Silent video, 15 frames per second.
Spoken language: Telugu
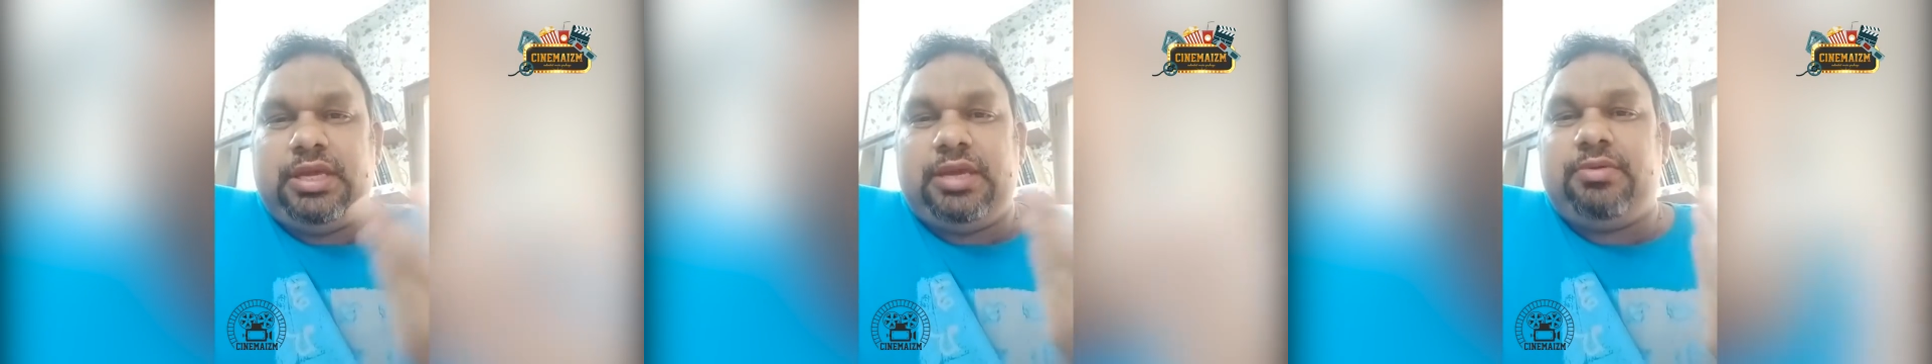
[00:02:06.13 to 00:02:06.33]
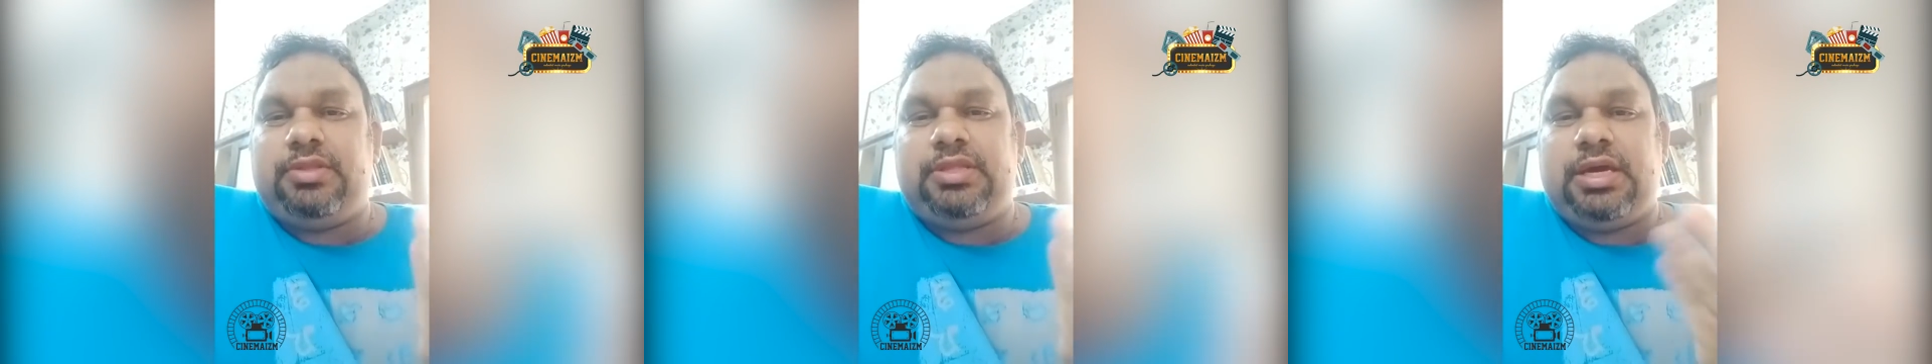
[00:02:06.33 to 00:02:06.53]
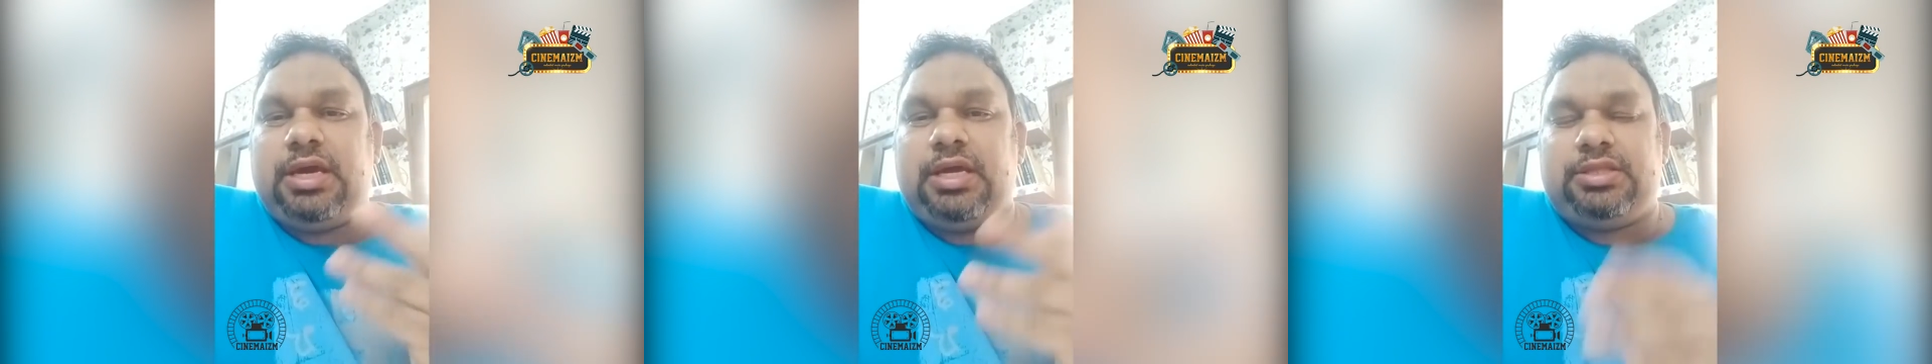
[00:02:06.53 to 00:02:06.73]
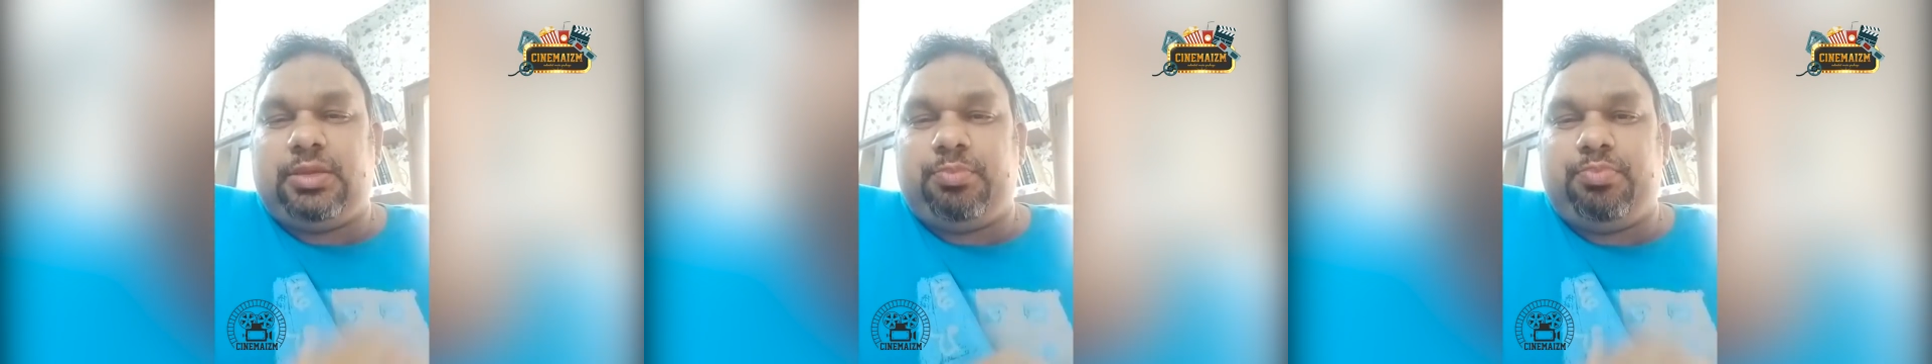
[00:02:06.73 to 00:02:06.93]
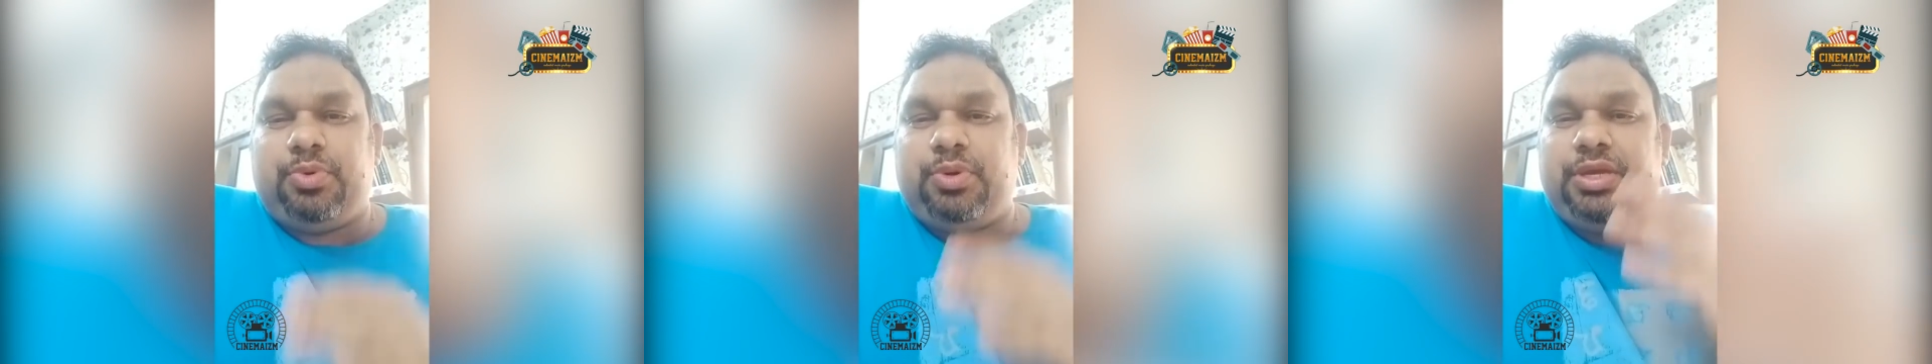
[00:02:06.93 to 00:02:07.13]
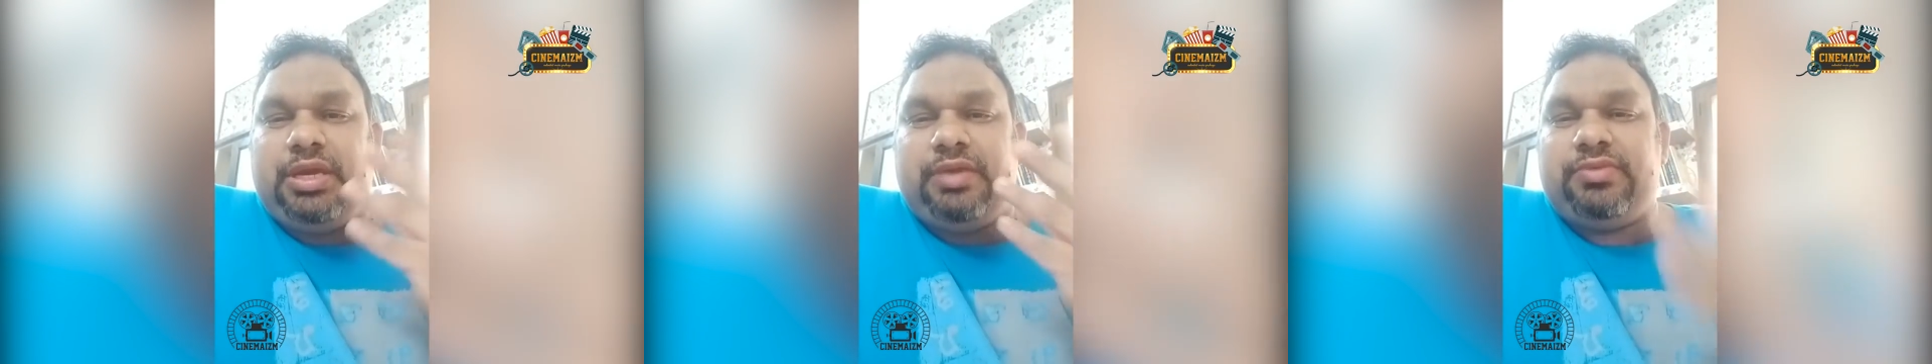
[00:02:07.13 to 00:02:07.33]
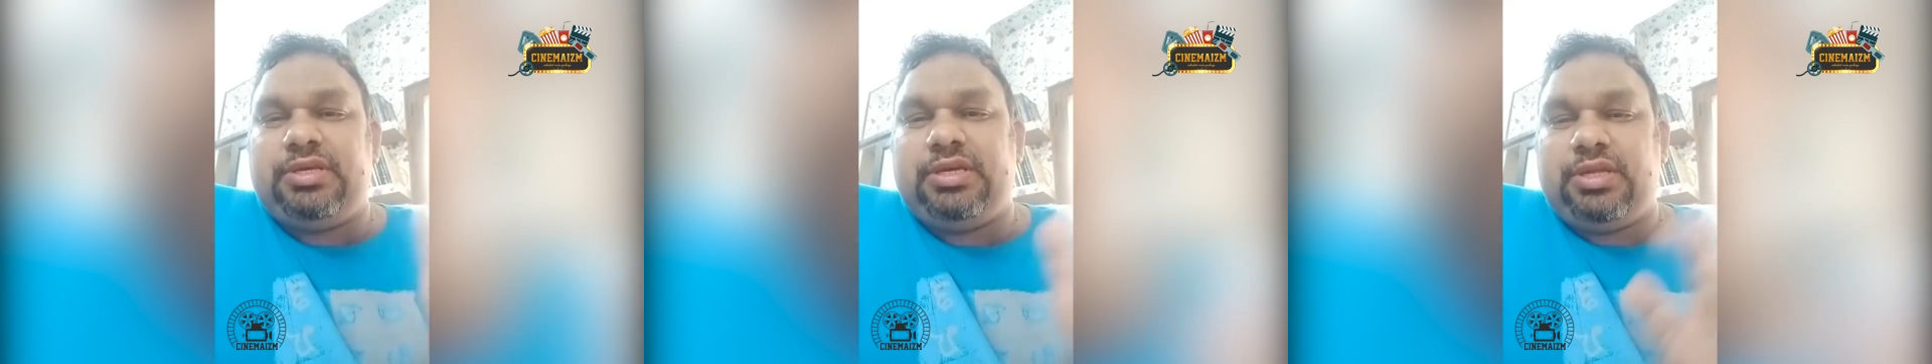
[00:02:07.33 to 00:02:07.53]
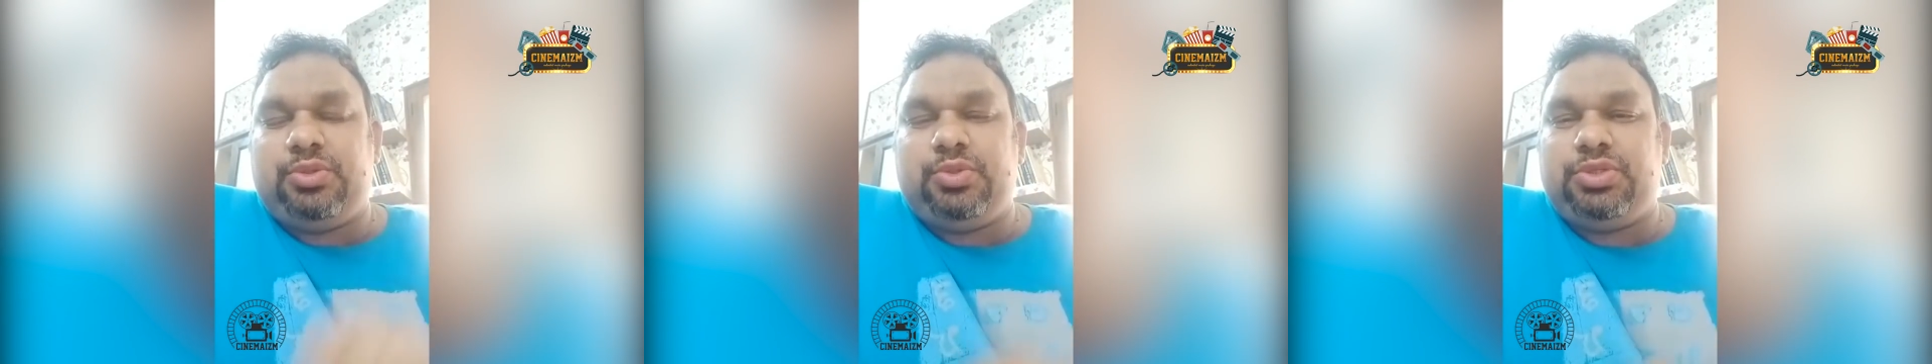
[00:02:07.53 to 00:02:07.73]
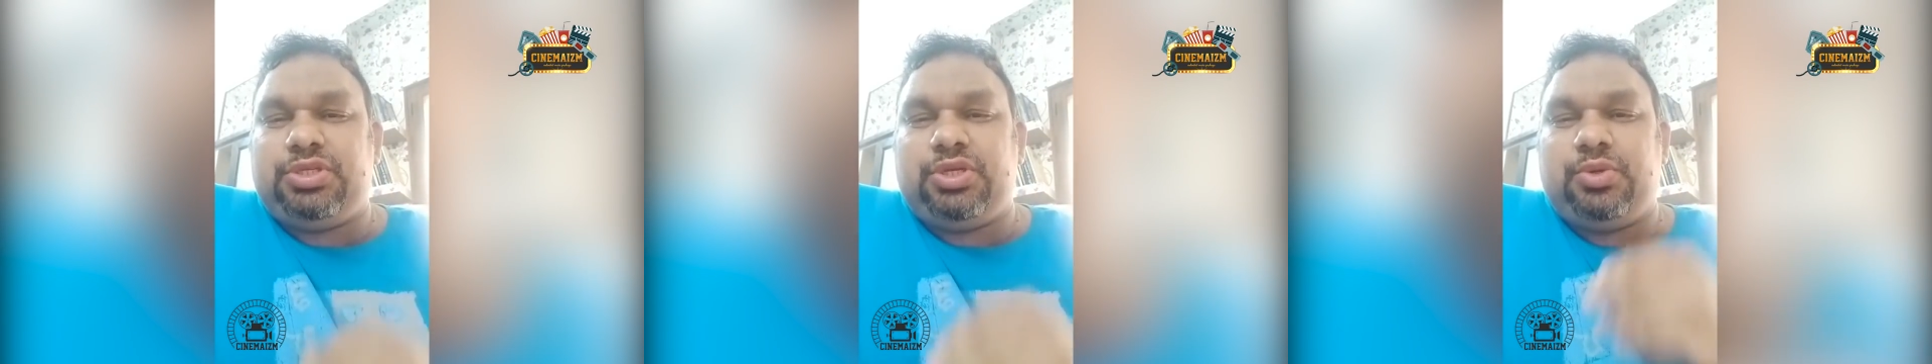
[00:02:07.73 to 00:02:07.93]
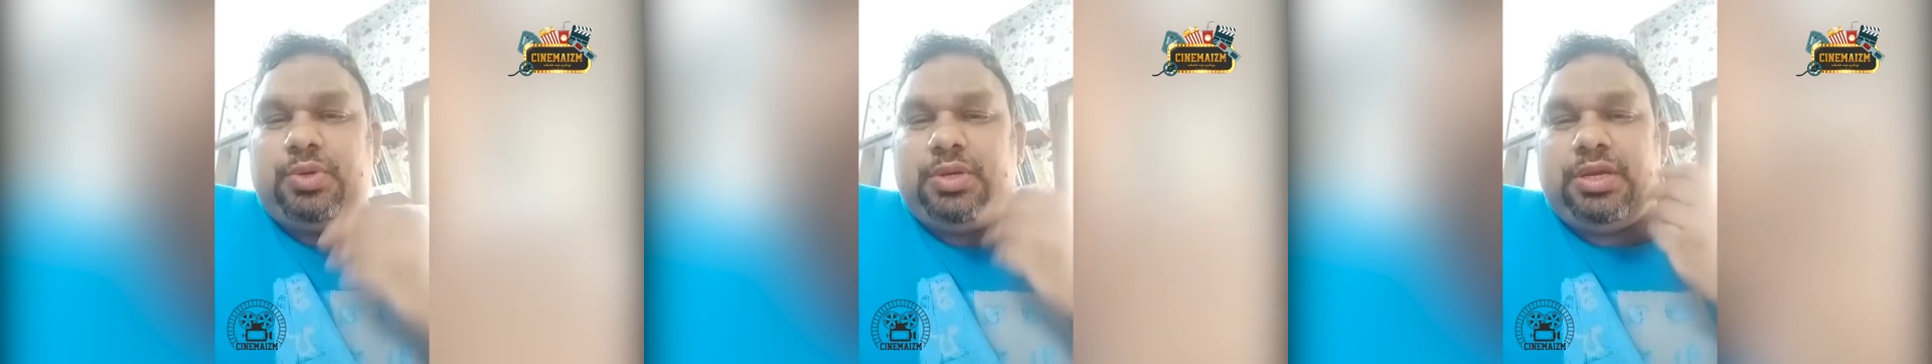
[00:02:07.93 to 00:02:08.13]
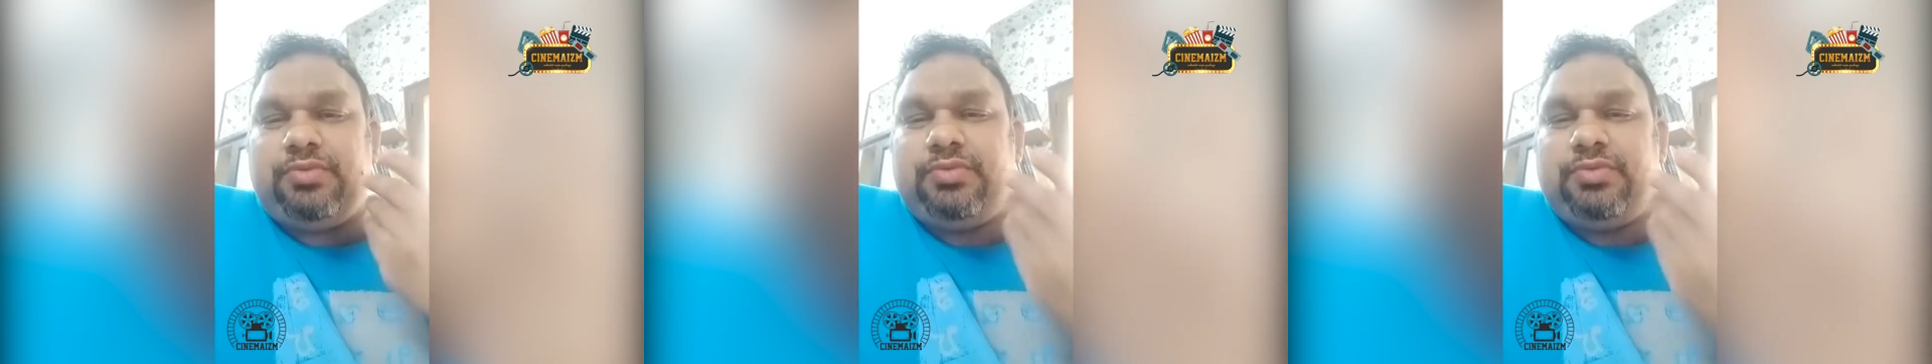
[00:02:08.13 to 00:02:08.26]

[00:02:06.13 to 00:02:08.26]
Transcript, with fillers: ఏ విధంగా తప్పు ఏ విధంగా దూషణం